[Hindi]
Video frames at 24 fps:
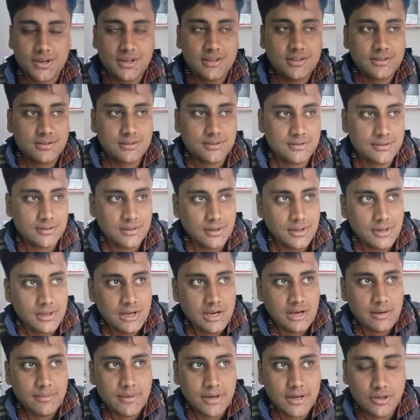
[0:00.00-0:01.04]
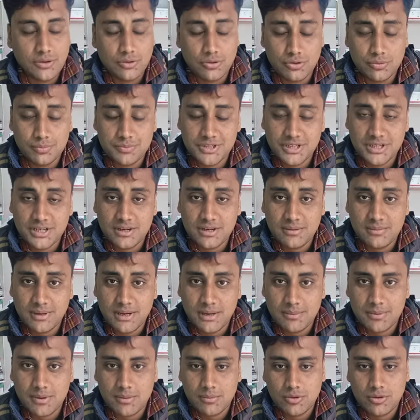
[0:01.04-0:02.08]
पॉडकास्ट हमारे यूट्यूब चैनल में
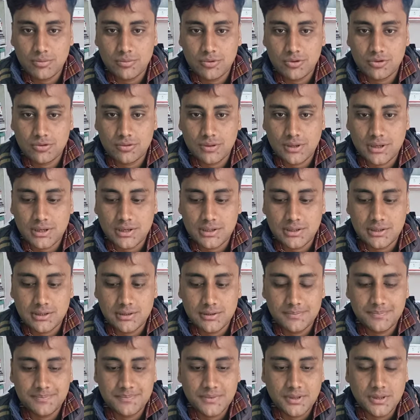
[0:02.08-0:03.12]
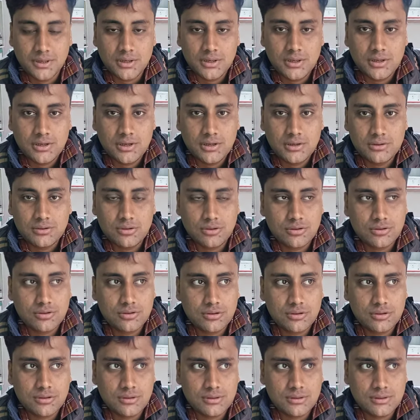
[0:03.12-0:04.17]
आपका बहुत बहुत स्वागत है
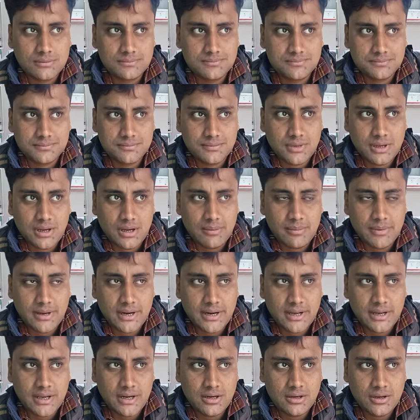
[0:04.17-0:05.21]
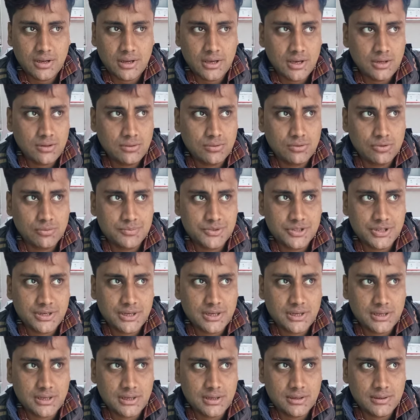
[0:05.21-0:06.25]
दोस्तों हमारा ये नया यूट्यूब
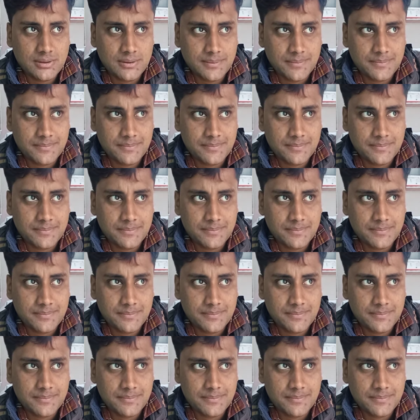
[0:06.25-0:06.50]
चैनल है